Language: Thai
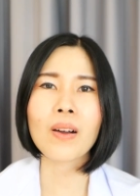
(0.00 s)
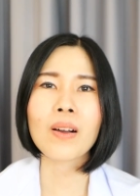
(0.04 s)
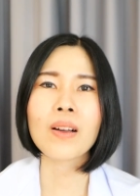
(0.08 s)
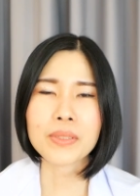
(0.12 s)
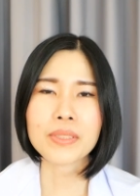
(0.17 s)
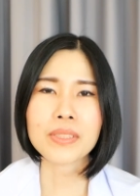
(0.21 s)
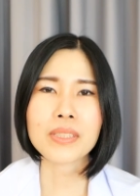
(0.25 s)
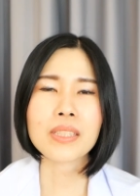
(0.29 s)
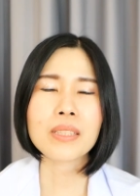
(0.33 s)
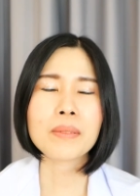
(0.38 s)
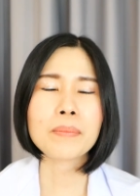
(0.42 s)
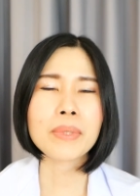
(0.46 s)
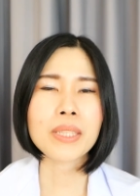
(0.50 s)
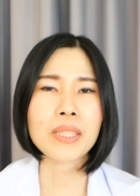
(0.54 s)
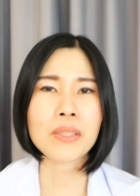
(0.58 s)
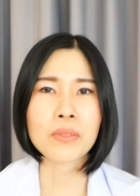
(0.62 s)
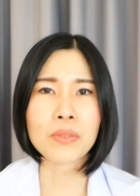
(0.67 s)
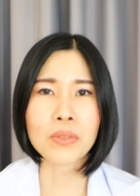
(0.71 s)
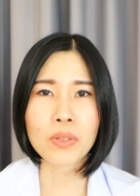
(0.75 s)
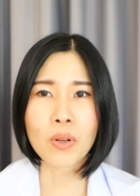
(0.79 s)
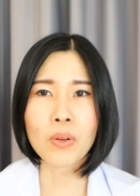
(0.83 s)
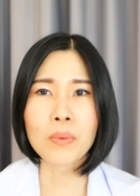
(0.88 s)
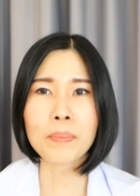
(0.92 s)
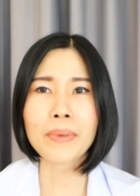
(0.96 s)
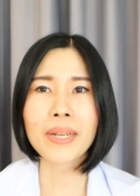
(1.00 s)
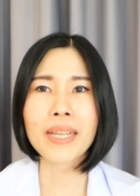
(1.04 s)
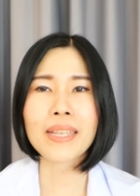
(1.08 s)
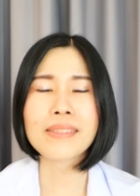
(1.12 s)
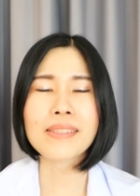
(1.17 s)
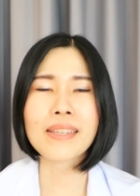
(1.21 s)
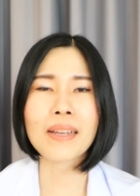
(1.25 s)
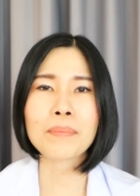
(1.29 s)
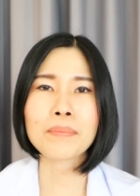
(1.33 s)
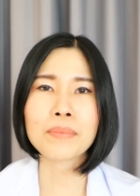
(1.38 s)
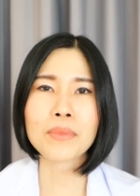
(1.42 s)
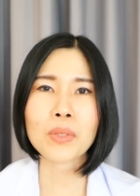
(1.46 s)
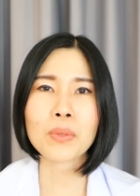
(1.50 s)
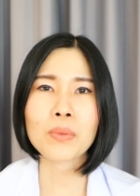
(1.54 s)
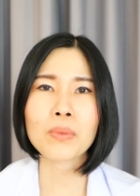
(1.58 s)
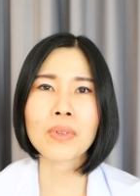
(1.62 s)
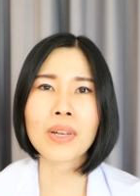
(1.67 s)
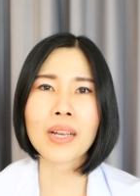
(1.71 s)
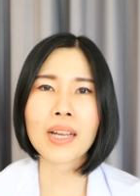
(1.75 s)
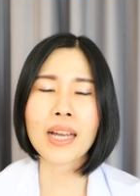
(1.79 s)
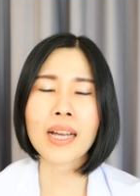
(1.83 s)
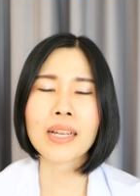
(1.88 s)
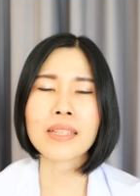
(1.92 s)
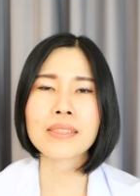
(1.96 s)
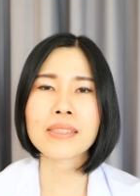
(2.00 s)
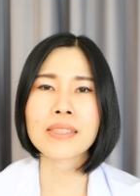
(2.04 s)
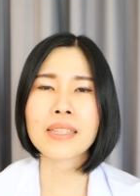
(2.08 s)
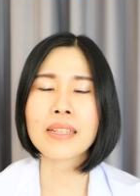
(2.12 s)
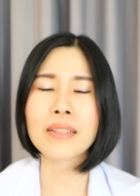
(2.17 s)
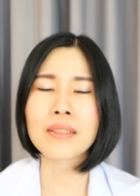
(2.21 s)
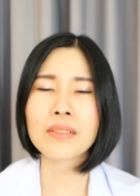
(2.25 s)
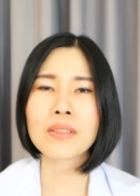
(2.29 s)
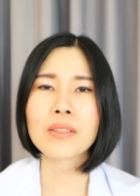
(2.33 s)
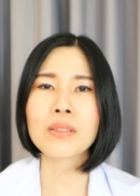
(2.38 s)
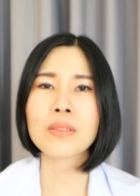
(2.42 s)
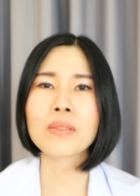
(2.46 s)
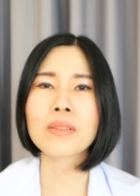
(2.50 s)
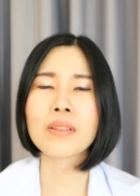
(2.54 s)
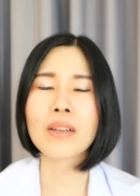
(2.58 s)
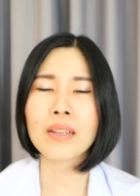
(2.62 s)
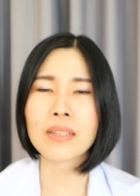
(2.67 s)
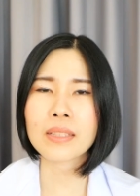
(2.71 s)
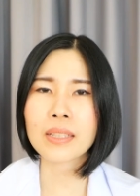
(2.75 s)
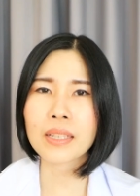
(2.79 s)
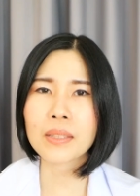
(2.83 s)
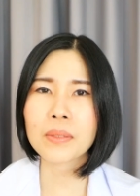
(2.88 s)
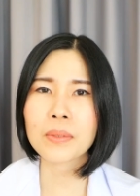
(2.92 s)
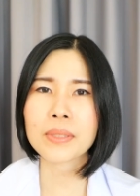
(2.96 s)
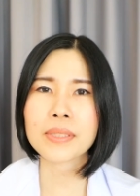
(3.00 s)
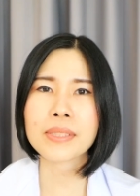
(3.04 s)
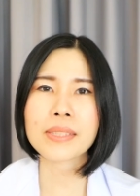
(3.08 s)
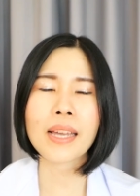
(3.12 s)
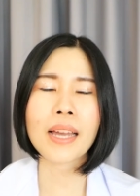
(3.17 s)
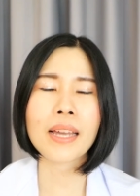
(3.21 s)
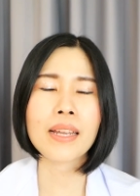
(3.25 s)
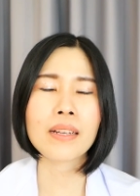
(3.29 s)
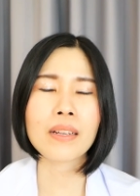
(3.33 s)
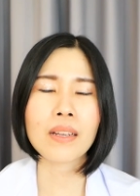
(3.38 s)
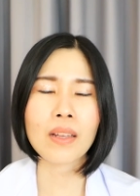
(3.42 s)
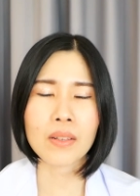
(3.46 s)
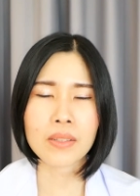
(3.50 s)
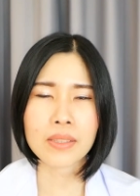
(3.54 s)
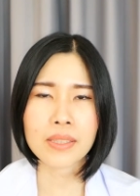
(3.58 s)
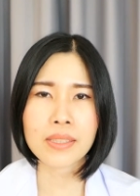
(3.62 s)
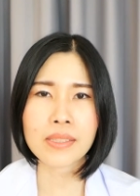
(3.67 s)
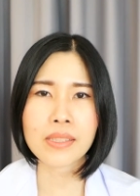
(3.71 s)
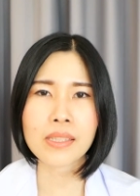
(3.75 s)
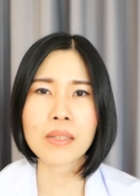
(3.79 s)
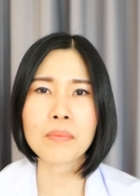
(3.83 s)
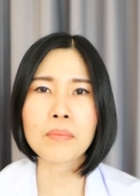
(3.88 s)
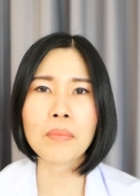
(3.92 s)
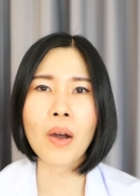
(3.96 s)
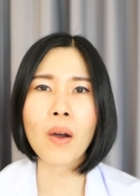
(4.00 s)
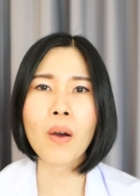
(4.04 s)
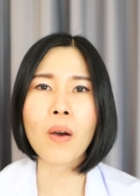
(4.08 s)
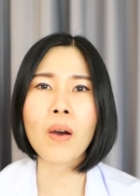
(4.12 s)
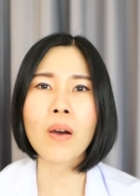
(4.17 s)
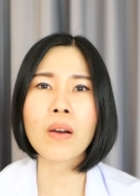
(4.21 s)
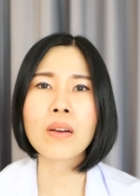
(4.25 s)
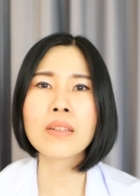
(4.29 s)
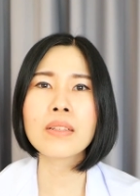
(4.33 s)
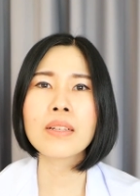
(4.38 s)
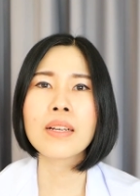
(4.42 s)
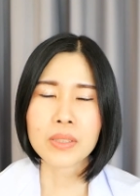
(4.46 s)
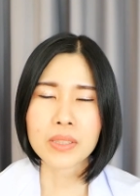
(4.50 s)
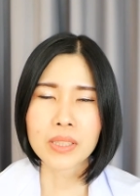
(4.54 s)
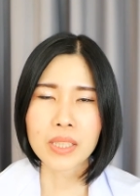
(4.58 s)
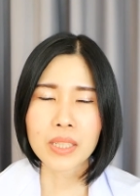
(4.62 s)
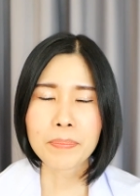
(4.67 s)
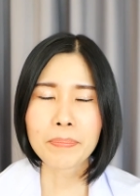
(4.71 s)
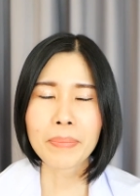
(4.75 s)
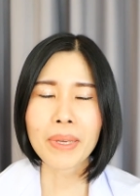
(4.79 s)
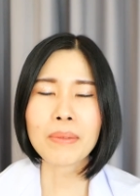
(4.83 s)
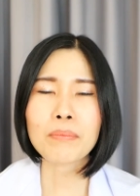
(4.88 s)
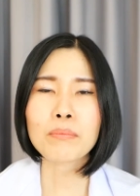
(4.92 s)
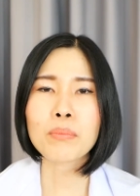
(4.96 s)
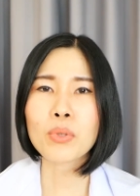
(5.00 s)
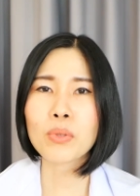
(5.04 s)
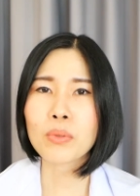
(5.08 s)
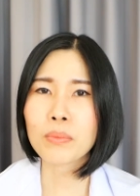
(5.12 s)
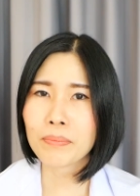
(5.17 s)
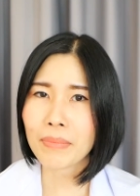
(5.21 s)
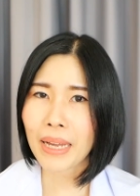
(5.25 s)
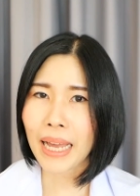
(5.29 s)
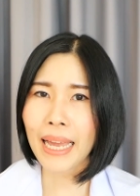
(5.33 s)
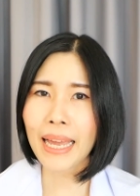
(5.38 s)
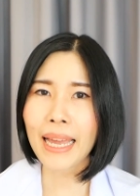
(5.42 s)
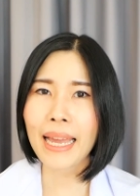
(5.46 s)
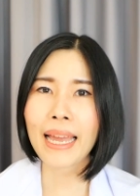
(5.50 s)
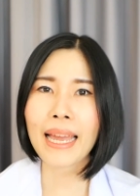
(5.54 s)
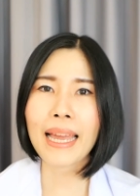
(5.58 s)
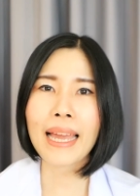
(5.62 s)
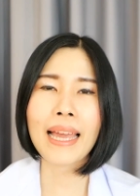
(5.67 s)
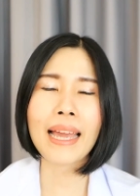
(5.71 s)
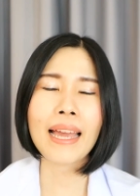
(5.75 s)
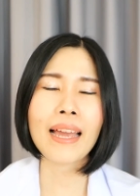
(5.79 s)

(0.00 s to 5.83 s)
คนที่มีโรคประจำตัวค่ะ เช่นโรคหลอดเลือดหัวใจ หลอดเลือดสมอง คนที่เป็นภูมิแพ้